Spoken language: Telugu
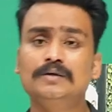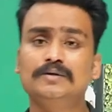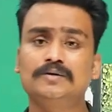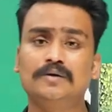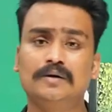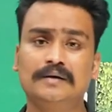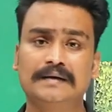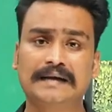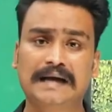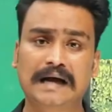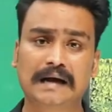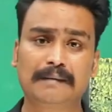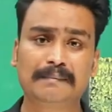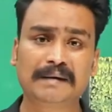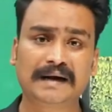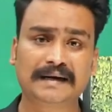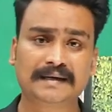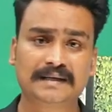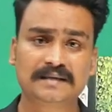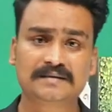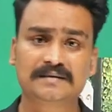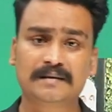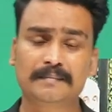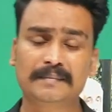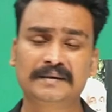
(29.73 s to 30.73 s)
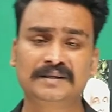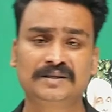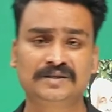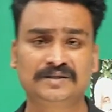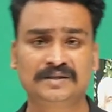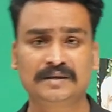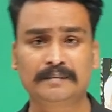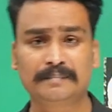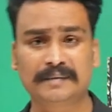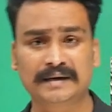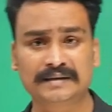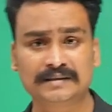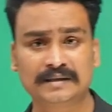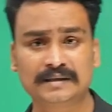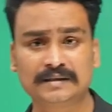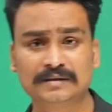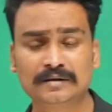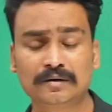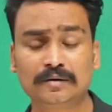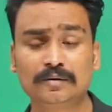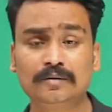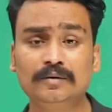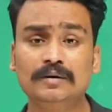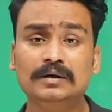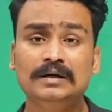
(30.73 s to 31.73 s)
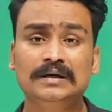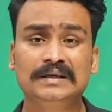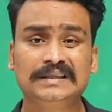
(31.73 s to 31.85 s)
సో నాబార్డ్కి సంబంధించిన ప్రతినిధులు